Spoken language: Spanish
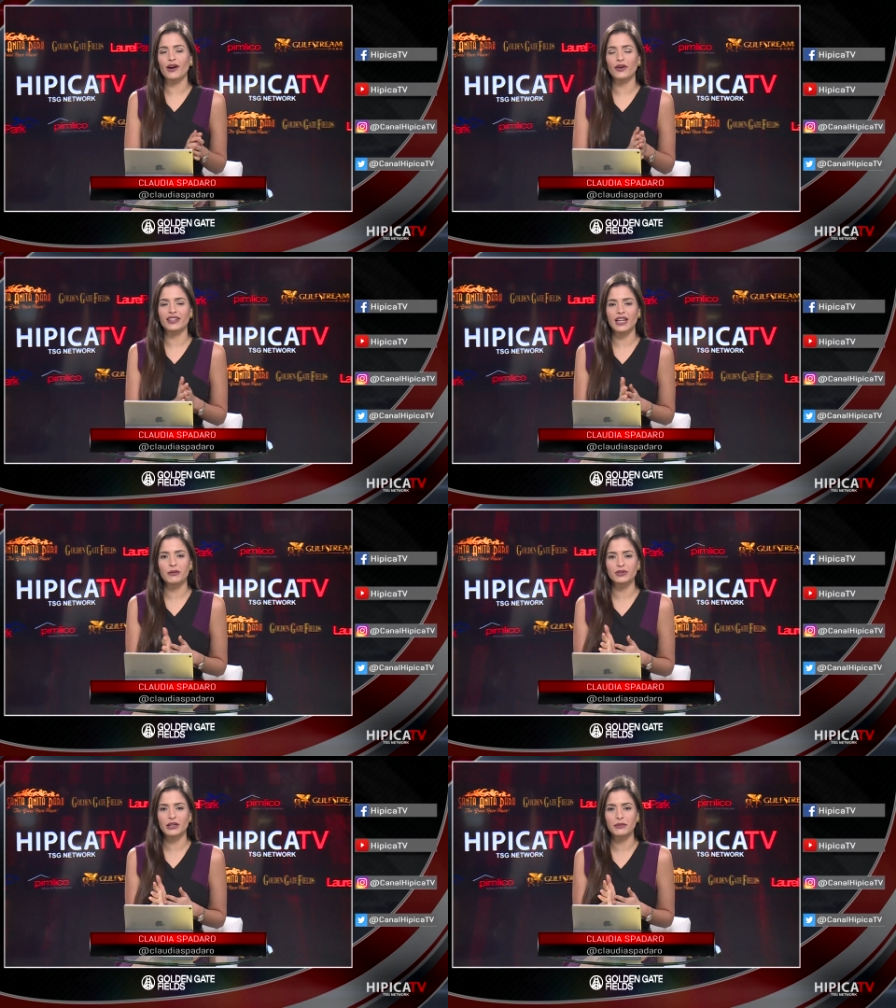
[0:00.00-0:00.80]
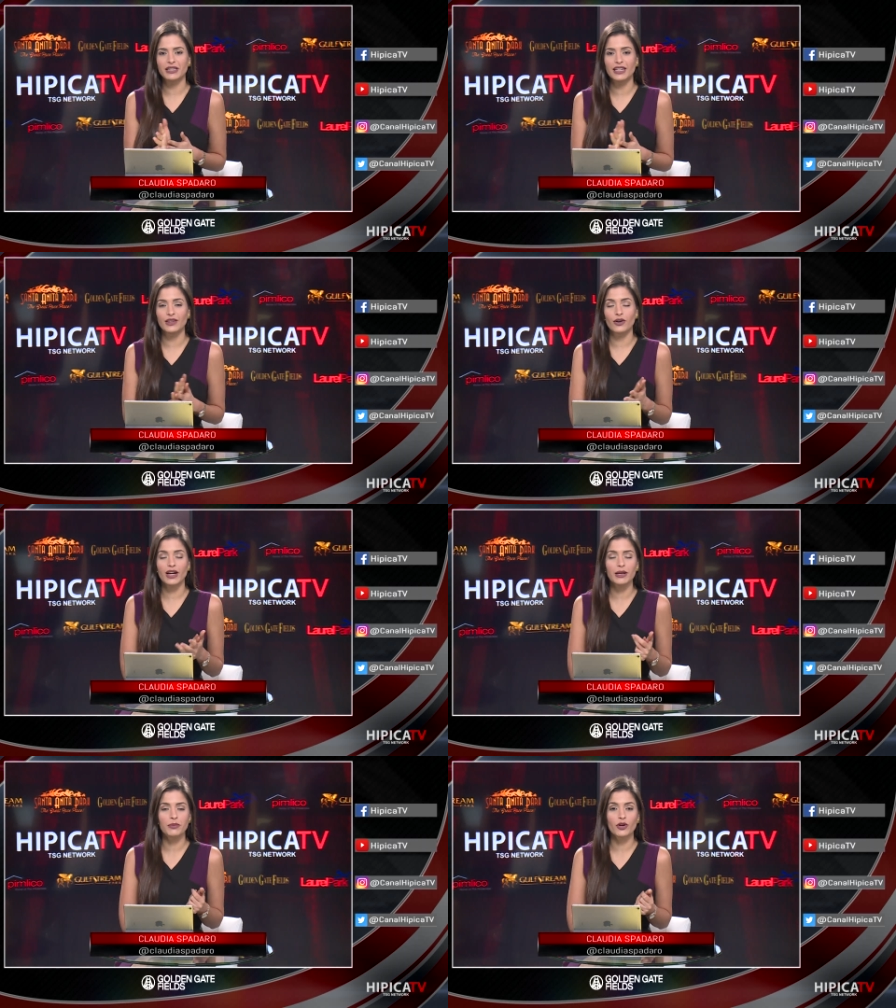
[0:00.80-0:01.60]
Hoy estaremos transmitiendo el
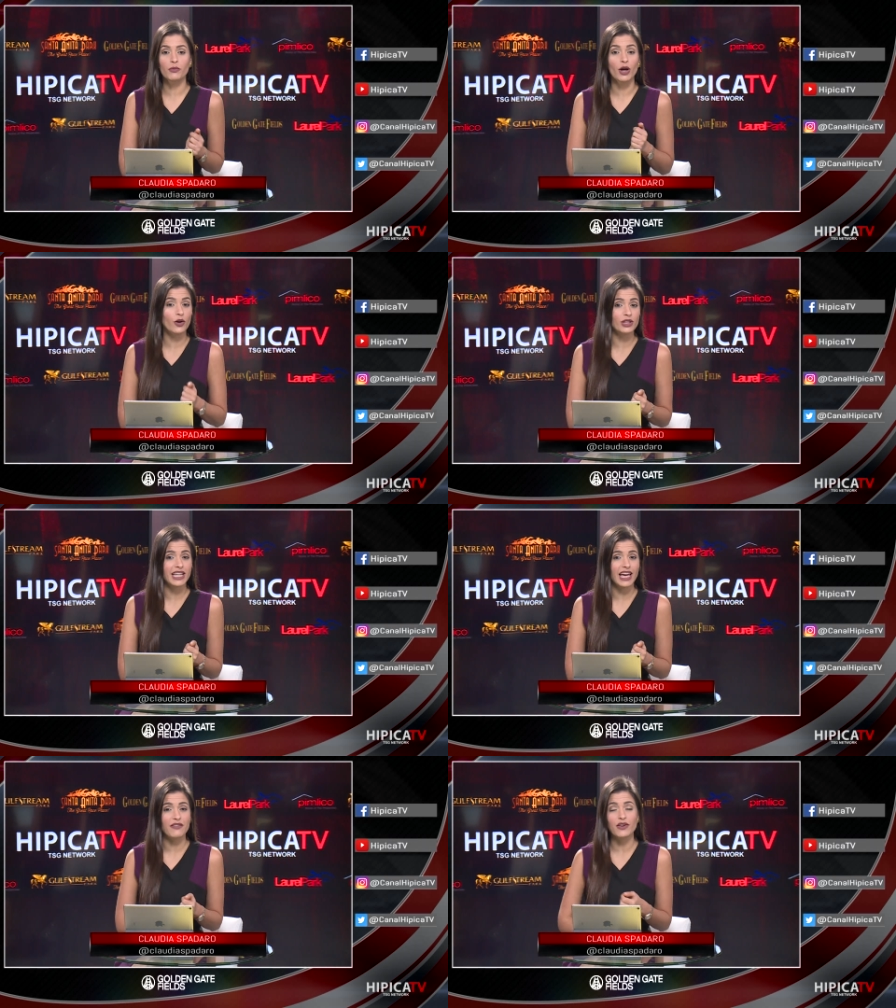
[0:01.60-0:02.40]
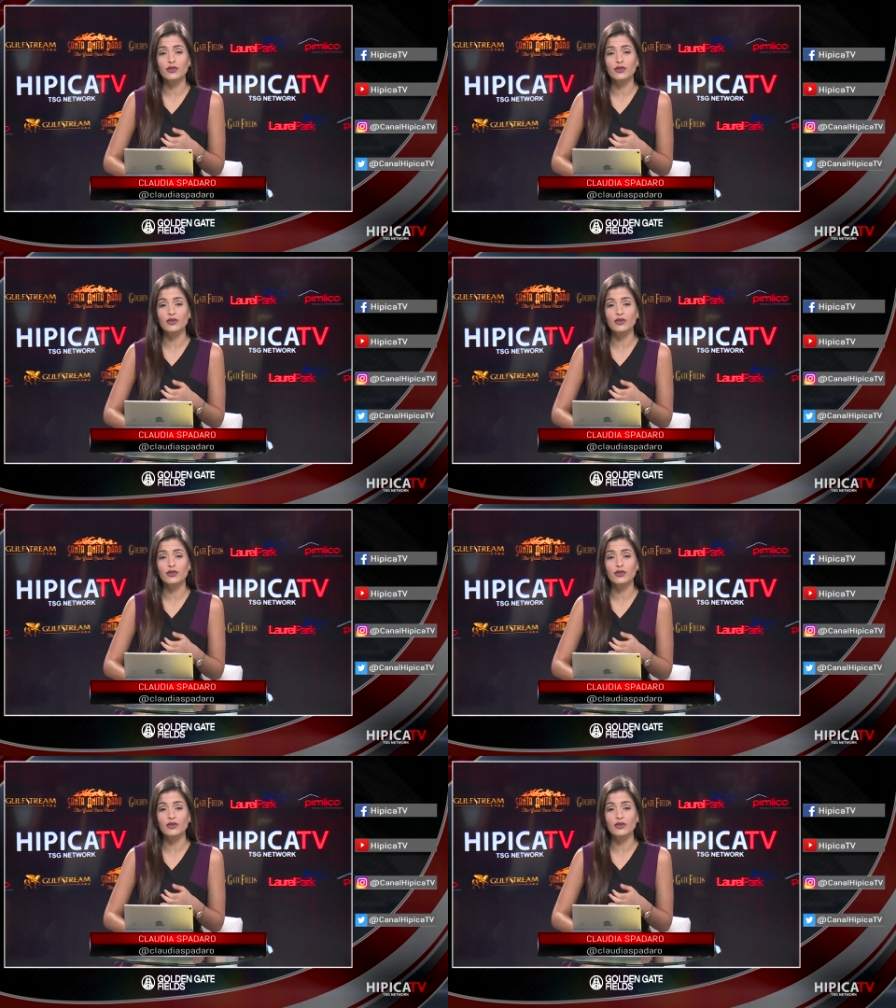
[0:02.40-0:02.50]
hipódromo de Golden Gate Fuse.